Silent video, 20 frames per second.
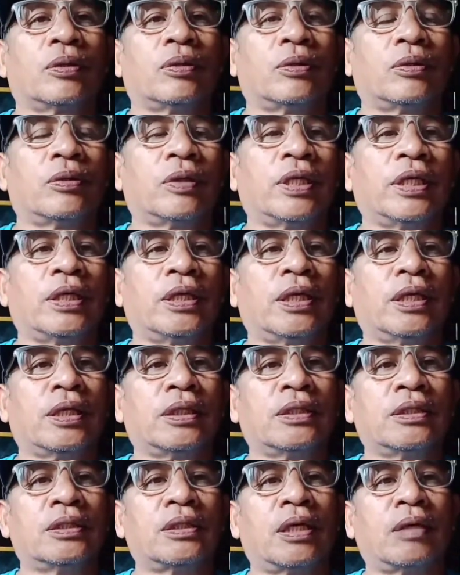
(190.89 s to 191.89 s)
uri ng
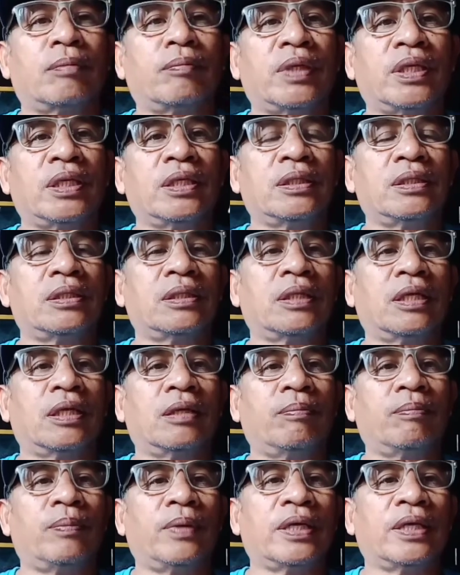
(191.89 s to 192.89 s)
isang
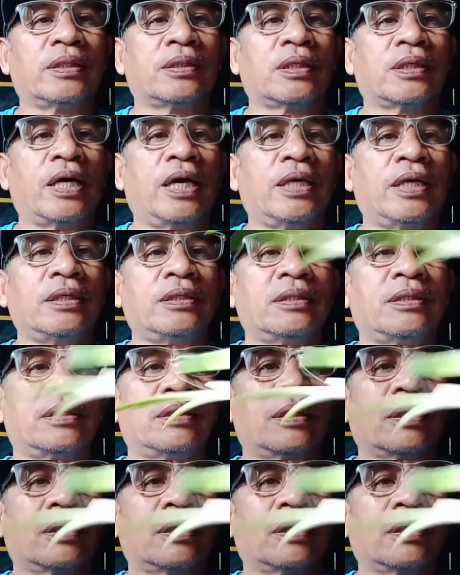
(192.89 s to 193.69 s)
medicinal plant guys